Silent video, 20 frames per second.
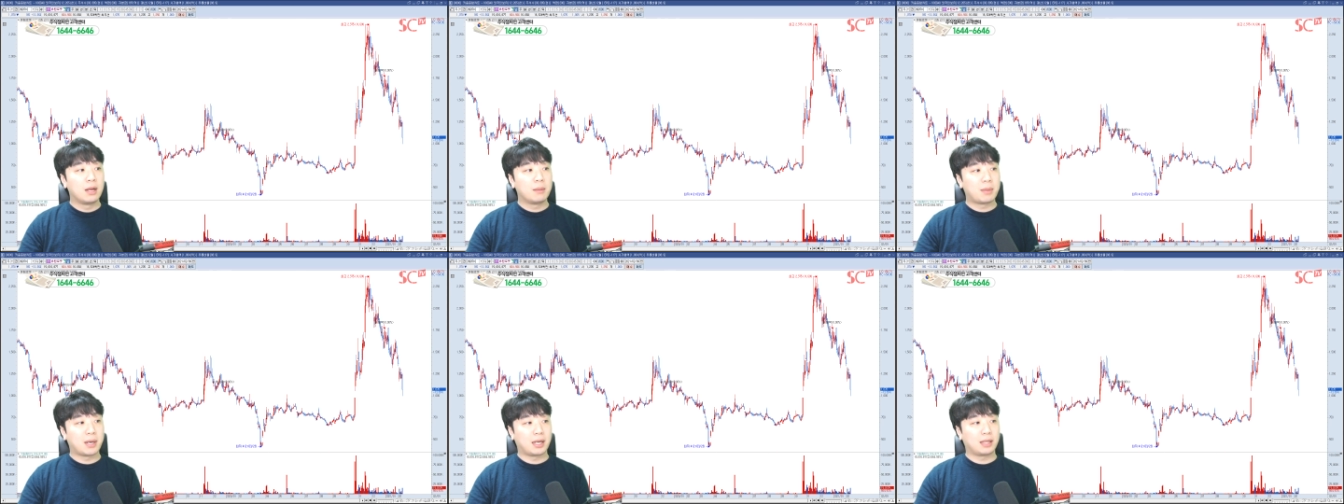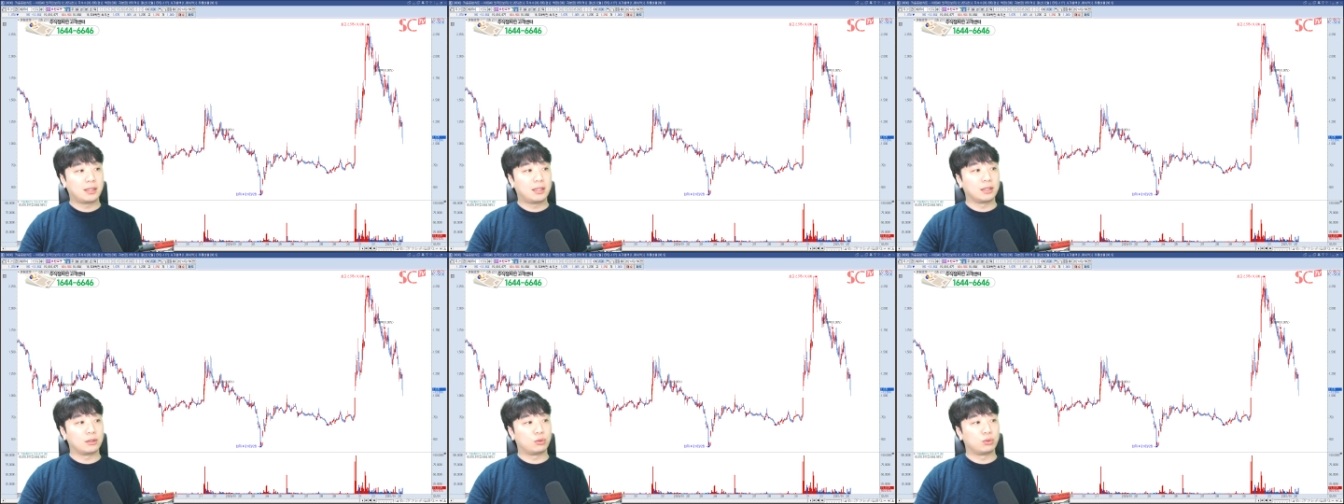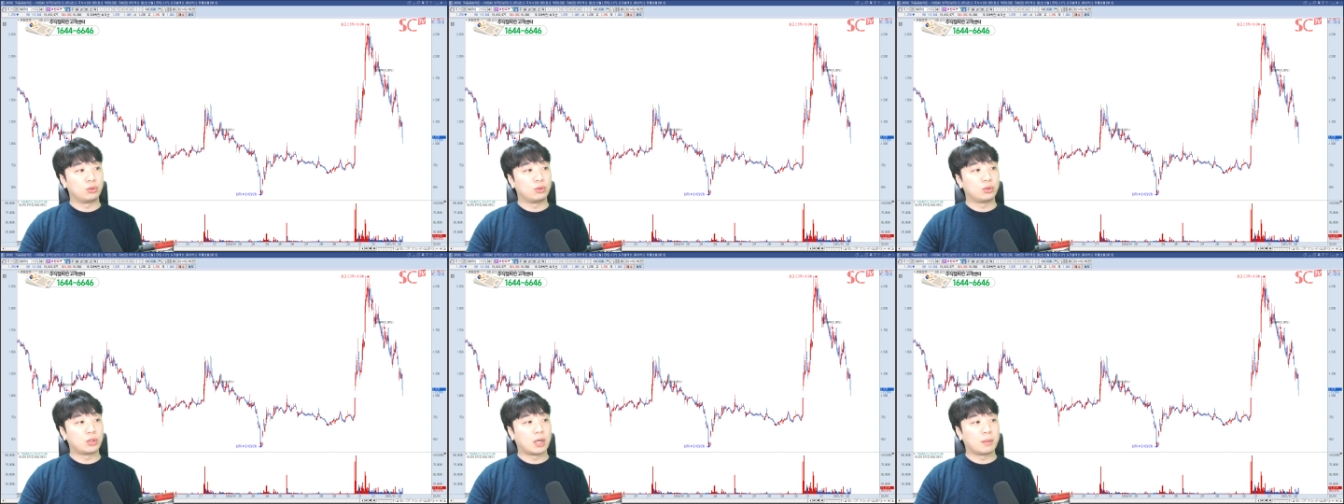파라텍
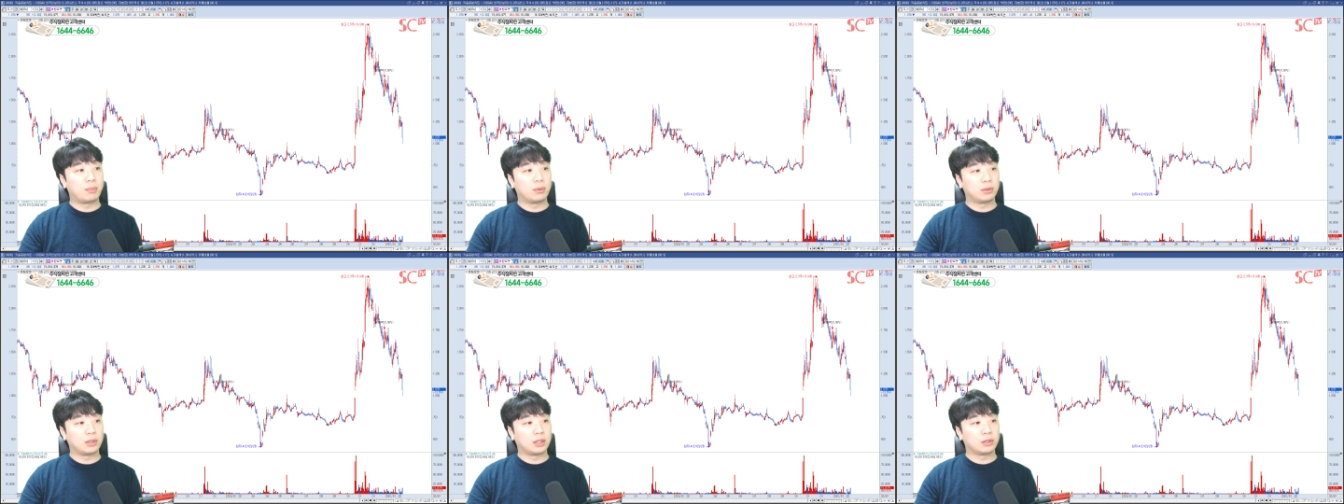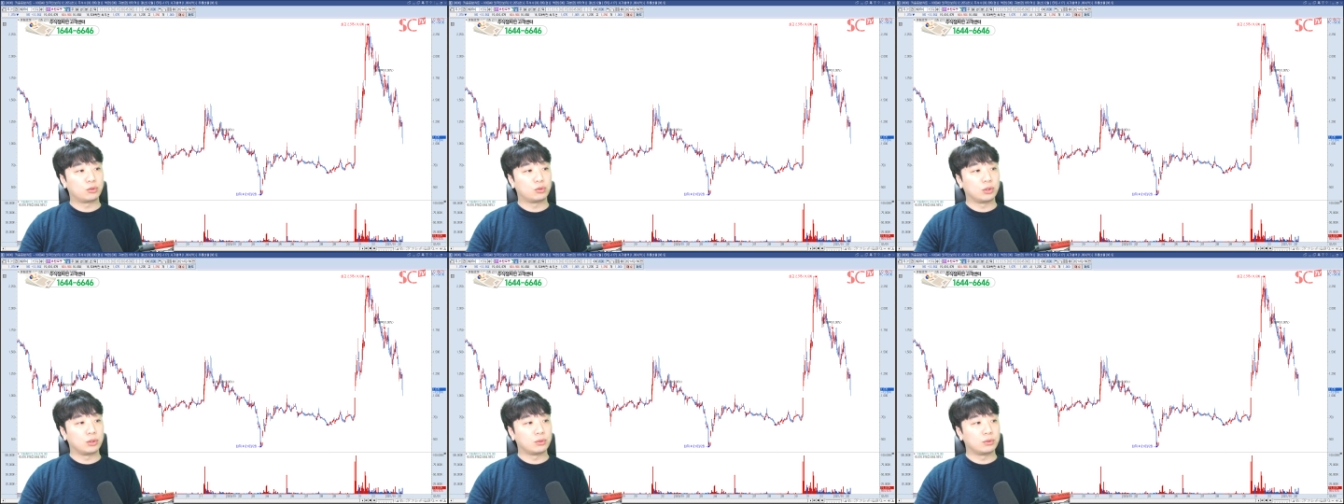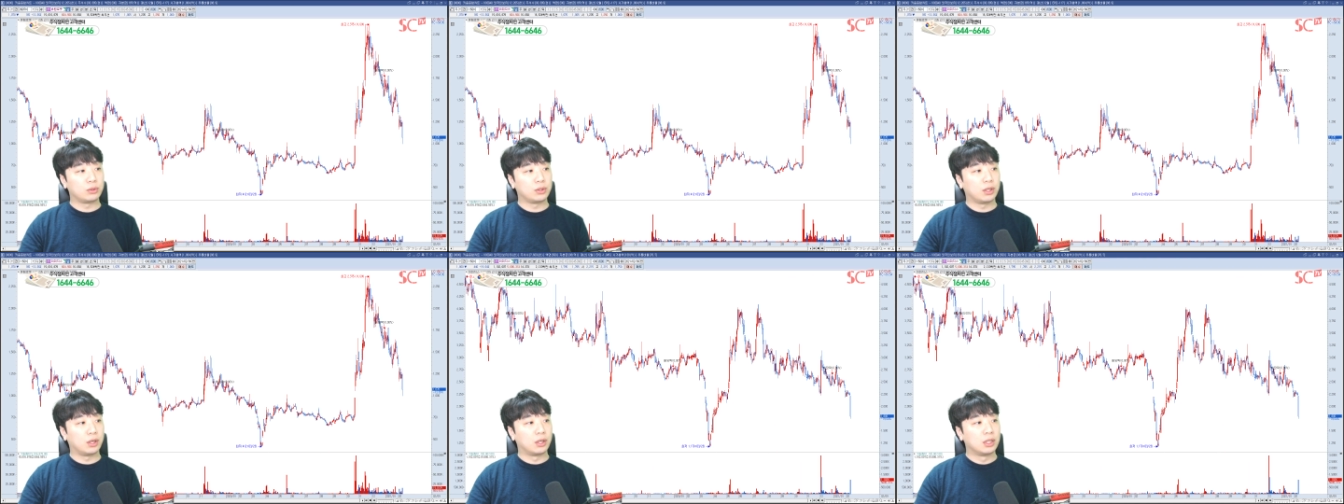둘 다 폭락
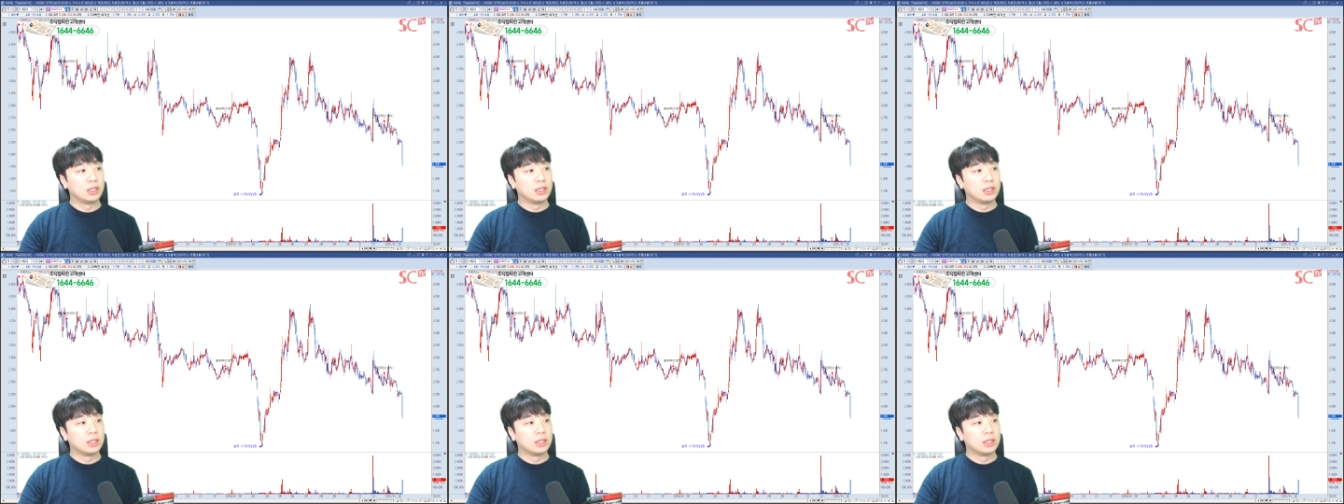중이고요.